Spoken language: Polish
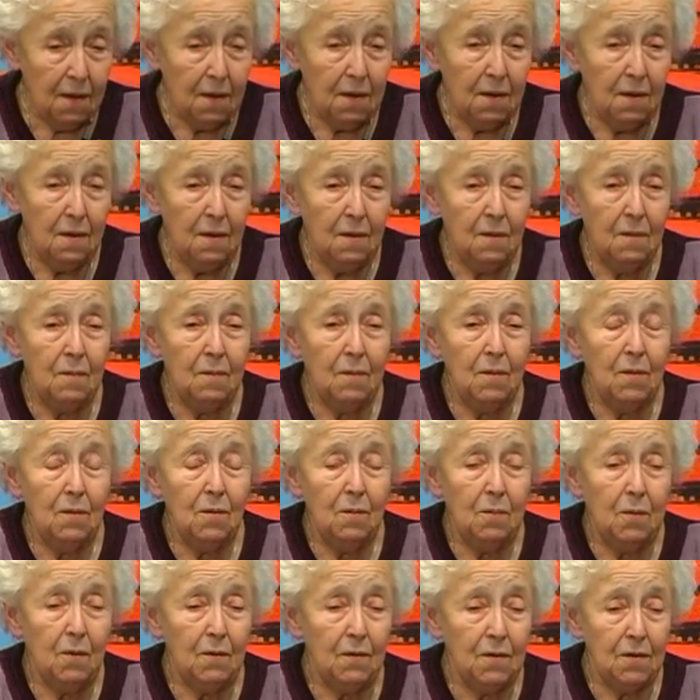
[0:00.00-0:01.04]
i
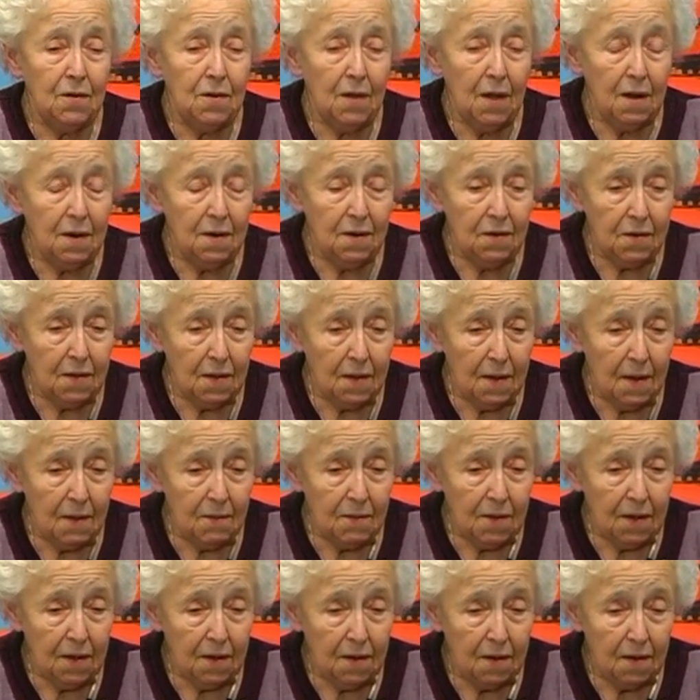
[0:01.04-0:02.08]
było powiedziane, że
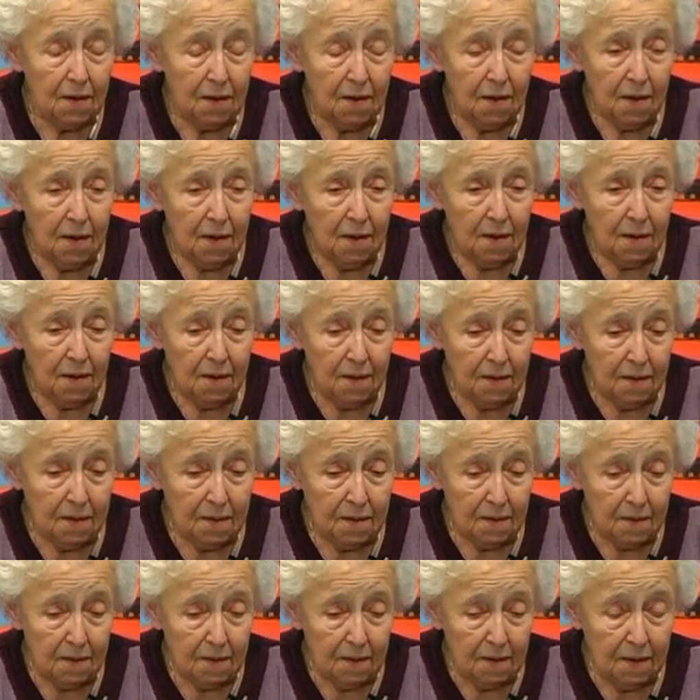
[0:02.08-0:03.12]
zamek,
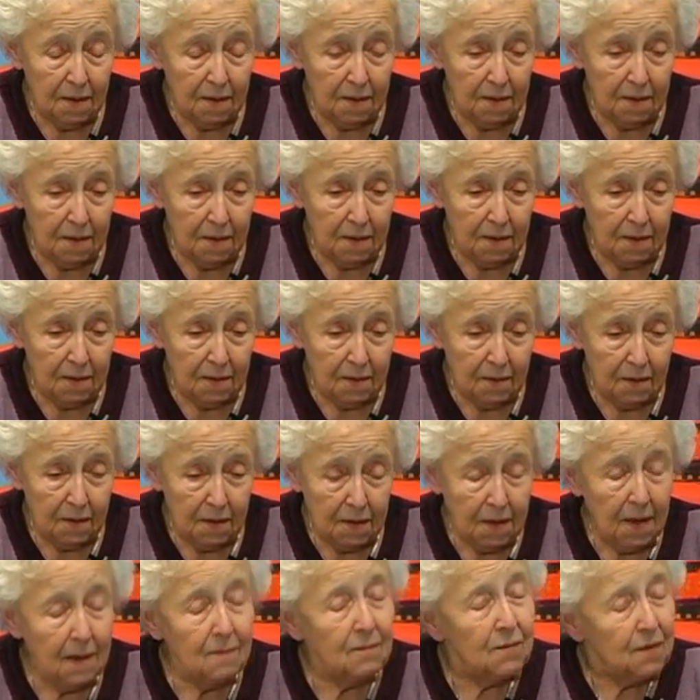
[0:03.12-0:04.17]
y,
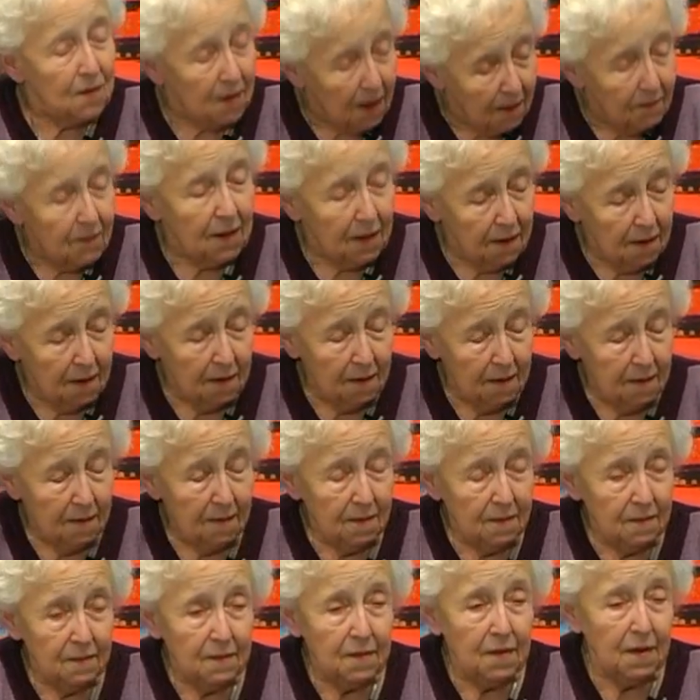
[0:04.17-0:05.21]
sam zamek,
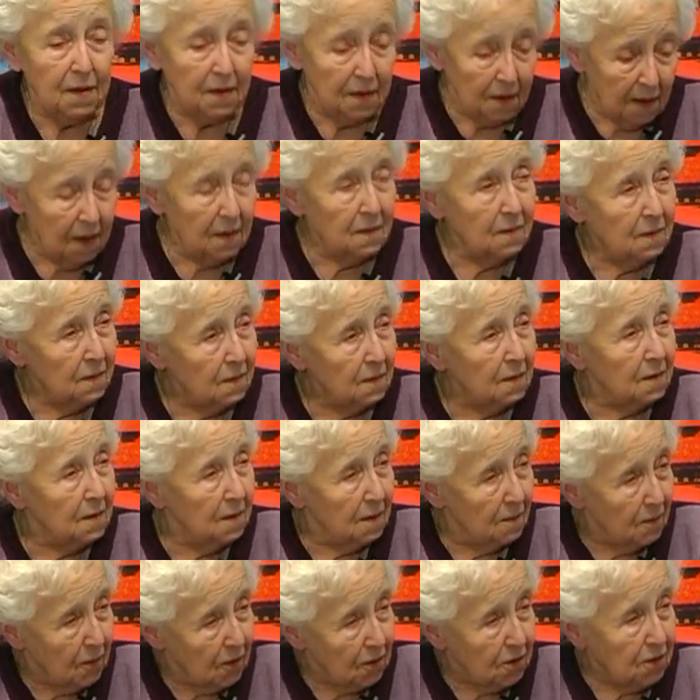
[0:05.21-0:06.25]
nie nas,
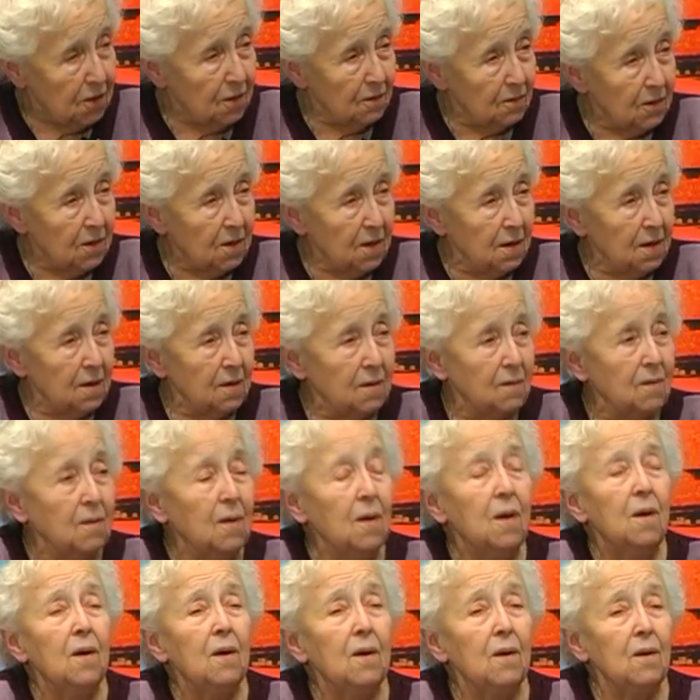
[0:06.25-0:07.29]
nie boczne budynku,
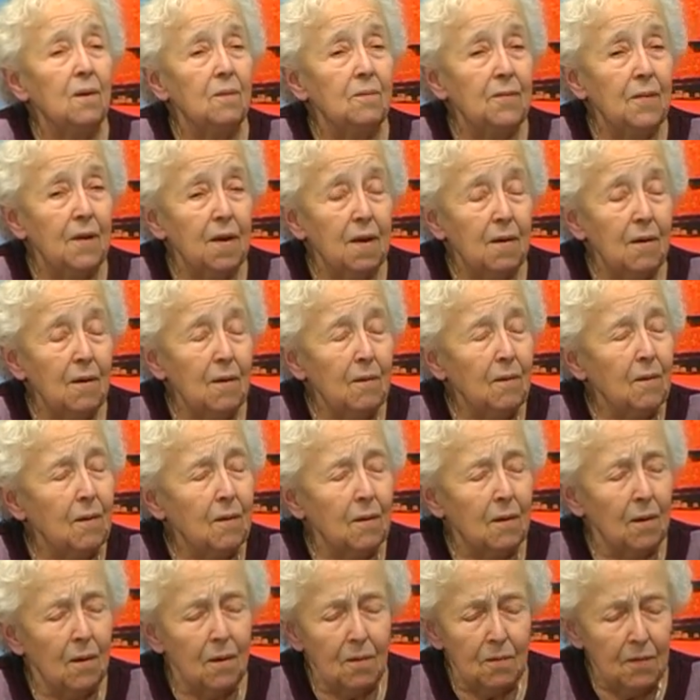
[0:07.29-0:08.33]

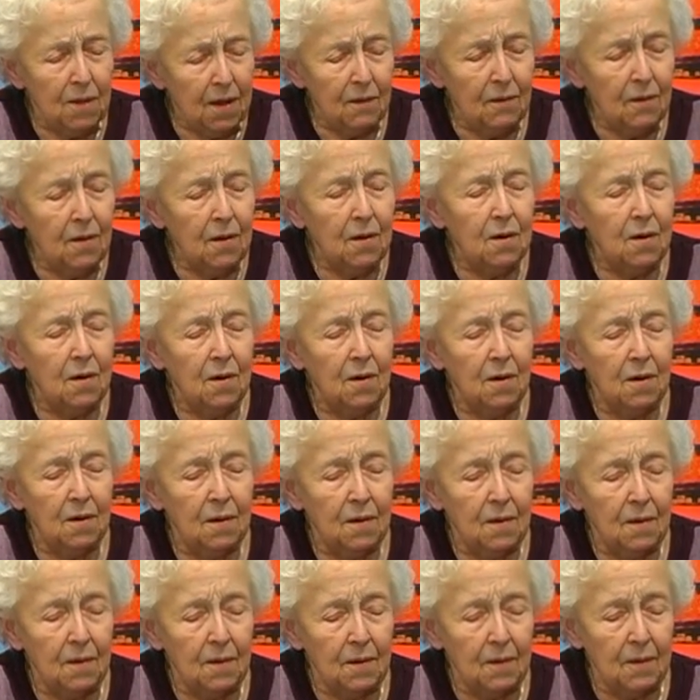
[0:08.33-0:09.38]
objęły, objęły
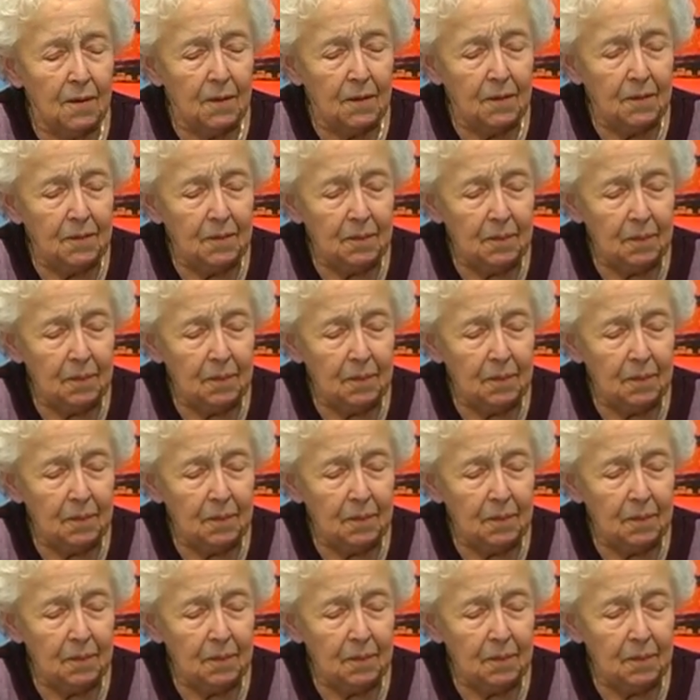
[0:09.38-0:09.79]
y,